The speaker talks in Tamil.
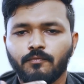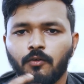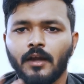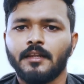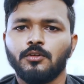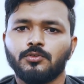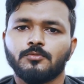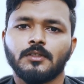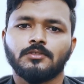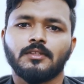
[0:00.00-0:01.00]
ஃபாரின்
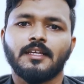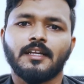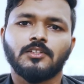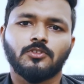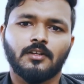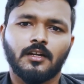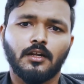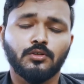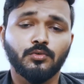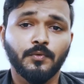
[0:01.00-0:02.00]
யூடியூபர்ஸ் வந்து என்ன
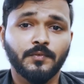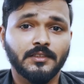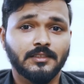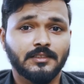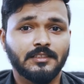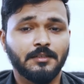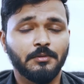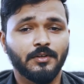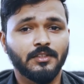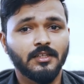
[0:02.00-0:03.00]
சொல்கிறாங்கன்னா டூ ஃபிஃப்டி சிக்ஸ்
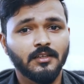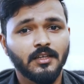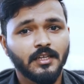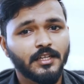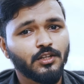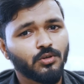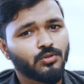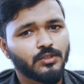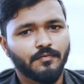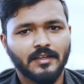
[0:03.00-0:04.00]
ஜிபி வந்து இன்னும்
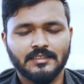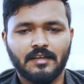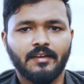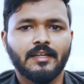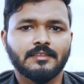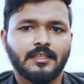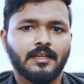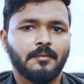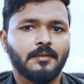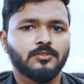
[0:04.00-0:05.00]
கொஞ்சம் ஃபாஸ்ட்டாக வேலை
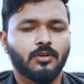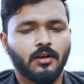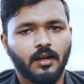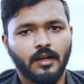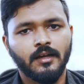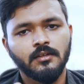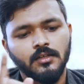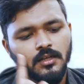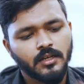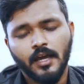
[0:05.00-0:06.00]
செய்யுது அப்படின்னு சொல்கிறாங்க
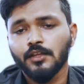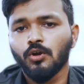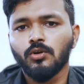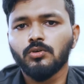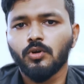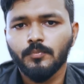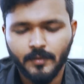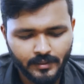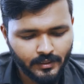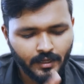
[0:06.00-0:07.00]
நான் இன்னொன்று நோட்
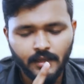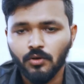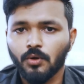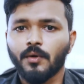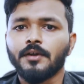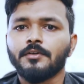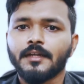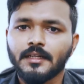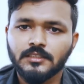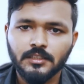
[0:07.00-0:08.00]
பண்ணியிருக்கேன் என்னோடய ஒன்
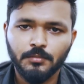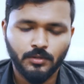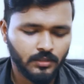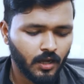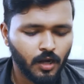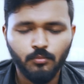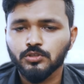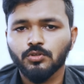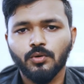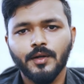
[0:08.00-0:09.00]
டுவெண்ட்டி எயிட் ஜிபி வந்து
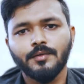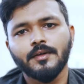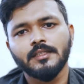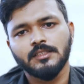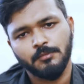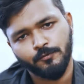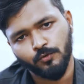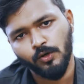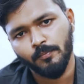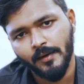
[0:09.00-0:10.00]
ஆல்மோஸ்ட் ஒரு ஒன் டுவெண்ட்டி ஜிபி
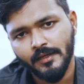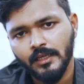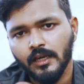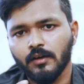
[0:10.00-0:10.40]
ஃபுல் பண்ணி